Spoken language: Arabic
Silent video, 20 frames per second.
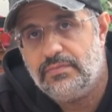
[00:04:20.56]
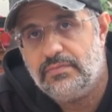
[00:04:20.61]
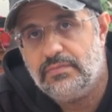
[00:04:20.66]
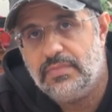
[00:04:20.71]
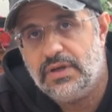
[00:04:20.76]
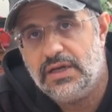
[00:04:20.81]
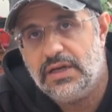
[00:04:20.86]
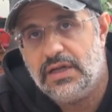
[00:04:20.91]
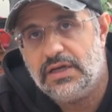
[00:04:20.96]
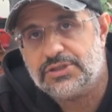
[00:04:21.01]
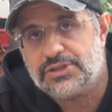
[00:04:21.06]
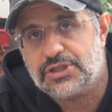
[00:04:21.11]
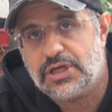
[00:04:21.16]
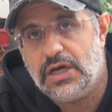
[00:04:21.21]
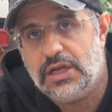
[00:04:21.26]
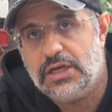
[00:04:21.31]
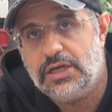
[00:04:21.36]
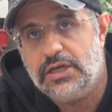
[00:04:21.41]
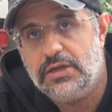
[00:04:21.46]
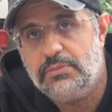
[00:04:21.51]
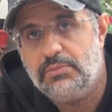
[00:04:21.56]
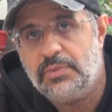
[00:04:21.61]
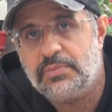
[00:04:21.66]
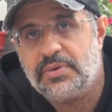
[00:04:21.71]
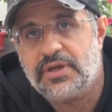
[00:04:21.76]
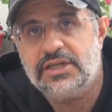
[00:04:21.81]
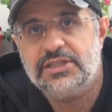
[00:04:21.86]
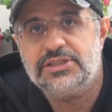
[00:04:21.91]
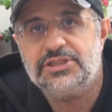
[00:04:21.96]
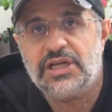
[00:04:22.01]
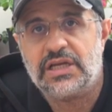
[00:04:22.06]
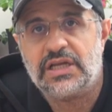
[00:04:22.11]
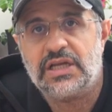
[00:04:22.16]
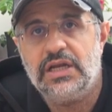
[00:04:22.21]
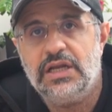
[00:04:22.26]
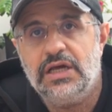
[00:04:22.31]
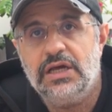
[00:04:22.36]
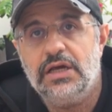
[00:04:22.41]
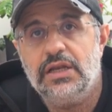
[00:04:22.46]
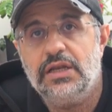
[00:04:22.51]
من الاشكال اللي ممكن
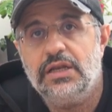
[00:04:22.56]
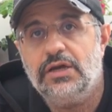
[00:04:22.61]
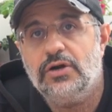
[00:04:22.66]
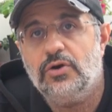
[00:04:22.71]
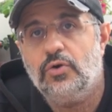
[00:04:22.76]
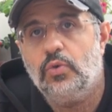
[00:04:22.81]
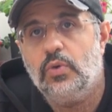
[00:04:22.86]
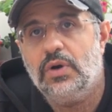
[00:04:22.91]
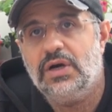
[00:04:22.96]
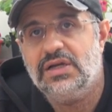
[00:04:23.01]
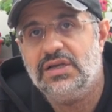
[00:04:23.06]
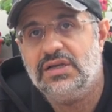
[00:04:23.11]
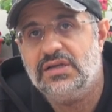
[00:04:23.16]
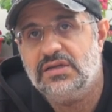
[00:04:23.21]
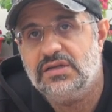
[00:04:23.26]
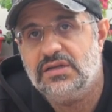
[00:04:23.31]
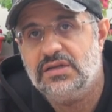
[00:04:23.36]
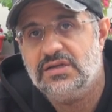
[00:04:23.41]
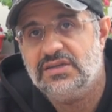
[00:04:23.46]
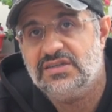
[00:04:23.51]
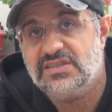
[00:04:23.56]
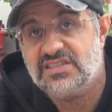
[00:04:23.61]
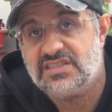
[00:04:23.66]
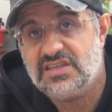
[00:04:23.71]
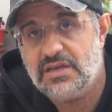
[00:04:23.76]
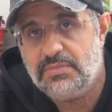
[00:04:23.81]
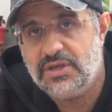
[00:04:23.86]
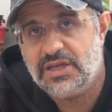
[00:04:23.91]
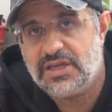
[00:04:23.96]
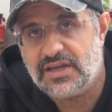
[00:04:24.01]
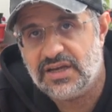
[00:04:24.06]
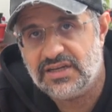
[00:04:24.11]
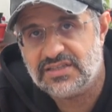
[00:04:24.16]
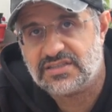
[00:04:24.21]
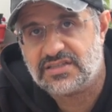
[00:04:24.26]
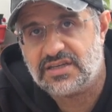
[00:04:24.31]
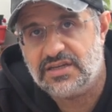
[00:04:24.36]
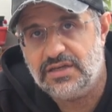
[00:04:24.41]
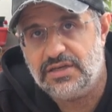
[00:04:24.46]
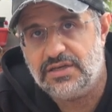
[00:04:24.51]
نشكلها اللي هو السيمي
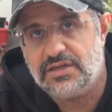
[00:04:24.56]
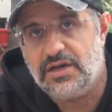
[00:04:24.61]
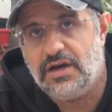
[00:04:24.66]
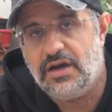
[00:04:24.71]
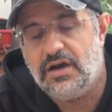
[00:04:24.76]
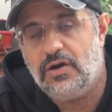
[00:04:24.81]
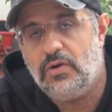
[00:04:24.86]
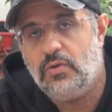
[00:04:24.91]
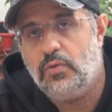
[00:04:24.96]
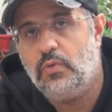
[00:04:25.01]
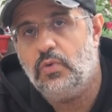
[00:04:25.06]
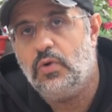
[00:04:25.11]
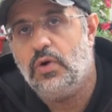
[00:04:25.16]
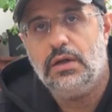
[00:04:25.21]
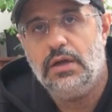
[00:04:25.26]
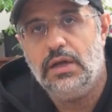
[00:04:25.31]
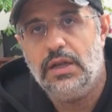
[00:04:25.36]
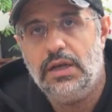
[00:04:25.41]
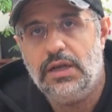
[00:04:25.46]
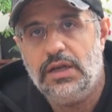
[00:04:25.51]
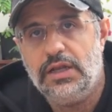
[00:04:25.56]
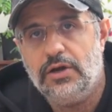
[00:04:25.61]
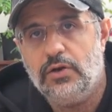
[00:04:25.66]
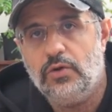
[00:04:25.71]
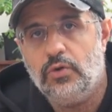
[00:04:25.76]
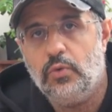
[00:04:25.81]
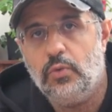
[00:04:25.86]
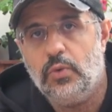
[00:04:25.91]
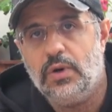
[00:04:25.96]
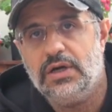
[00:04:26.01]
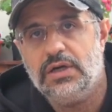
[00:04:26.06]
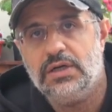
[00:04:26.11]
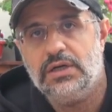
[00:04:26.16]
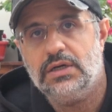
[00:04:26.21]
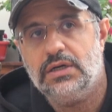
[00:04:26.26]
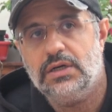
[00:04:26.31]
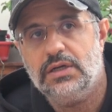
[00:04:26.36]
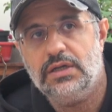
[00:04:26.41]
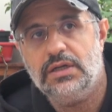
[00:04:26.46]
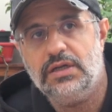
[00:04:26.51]
كاسكيد او اللي
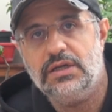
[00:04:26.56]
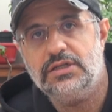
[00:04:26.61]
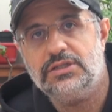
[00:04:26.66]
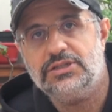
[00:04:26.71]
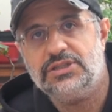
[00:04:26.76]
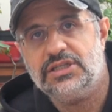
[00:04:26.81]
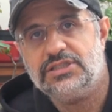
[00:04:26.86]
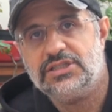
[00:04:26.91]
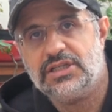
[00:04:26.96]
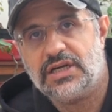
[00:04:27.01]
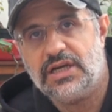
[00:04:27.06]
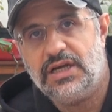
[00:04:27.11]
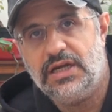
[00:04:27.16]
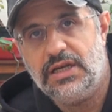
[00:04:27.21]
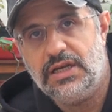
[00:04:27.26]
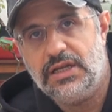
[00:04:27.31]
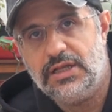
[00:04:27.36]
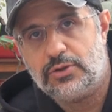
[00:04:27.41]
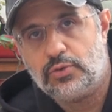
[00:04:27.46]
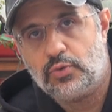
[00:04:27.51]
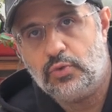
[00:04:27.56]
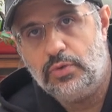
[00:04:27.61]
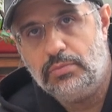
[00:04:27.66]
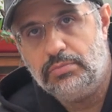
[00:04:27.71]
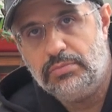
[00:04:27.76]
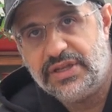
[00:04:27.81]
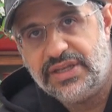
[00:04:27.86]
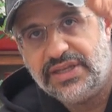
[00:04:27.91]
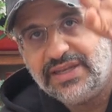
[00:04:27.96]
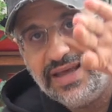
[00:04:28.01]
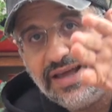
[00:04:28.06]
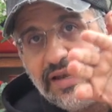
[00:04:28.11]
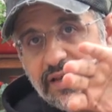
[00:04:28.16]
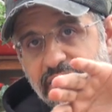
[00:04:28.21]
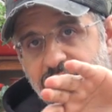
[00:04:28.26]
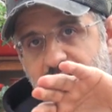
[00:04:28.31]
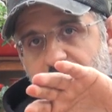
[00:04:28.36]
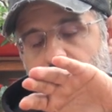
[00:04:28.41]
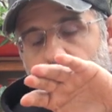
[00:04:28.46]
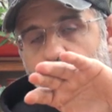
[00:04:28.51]
هو الشجره اللي تكون
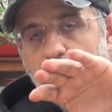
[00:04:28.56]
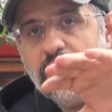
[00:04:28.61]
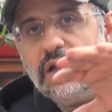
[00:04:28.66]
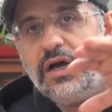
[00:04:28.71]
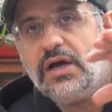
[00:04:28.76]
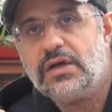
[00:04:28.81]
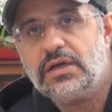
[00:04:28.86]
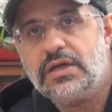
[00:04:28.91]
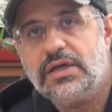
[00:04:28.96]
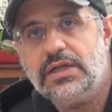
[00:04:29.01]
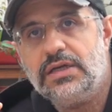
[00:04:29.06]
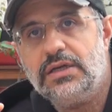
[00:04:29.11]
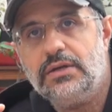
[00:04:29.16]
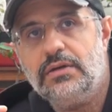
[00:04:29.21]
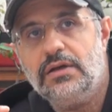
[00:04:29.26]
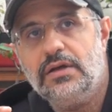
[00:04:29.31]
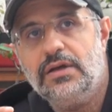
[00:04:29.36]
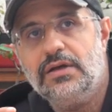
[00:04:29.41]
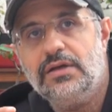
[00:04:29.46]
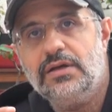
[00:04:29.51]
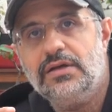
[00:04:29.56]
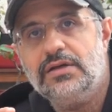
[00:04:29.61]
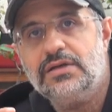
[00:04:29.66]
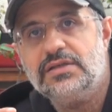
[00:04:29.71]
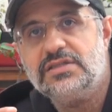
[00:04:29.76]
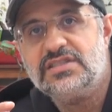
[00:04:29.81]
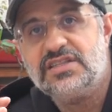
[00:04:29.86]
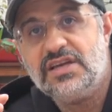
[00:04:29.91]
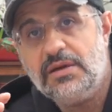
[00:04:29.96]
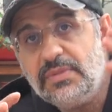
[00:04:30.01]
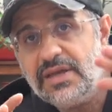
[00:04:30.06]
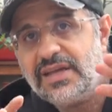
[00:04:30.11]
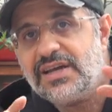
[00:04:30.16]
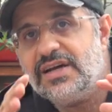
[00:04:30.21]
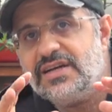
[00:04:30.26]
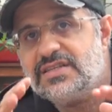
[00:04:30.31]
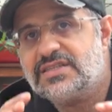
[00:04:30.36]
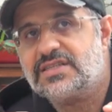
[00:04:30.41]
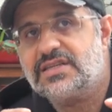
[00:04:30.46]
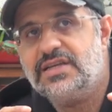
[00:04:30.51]
متدليه ولكن سيمي
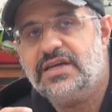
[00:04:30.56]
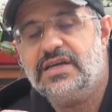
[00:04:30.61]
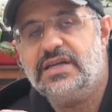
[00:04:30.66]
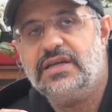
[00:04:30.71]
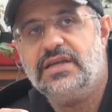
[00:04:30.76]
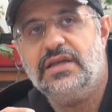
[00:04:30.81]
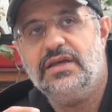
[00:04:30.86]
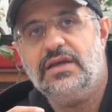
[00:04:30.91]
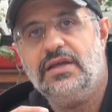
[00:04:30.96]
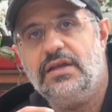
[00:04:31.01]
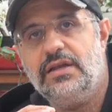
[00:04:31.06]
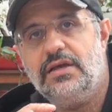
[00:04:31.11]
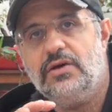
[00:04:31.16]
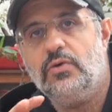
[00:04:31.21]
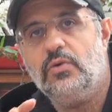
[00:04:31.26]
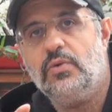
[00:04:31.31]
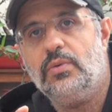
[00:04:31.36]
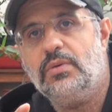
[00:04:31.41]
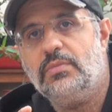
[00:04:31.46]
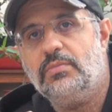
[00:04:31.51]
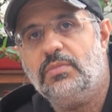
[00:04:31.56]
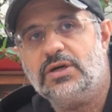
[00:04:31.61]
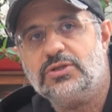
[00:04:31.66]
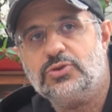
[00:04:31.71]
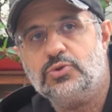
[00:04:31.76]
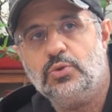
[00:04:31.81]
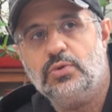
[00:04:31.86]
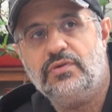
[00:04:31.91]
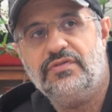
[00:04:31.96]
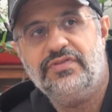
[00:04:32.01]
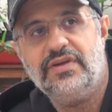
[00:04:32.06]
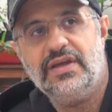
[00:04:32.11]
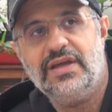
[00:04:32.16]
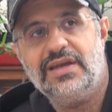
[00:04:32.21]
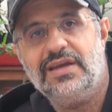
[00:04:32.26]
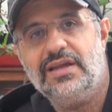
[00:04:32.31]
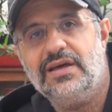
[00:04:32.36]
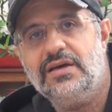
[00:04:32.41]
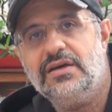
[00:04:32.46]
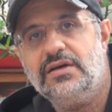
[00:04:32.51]
كاسكيد اللي هو المقصود فيه
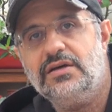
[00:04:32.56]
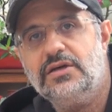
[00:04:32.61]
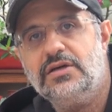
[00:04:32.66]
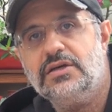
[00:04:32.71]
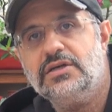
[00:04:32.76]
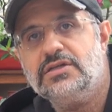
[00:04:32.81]
انها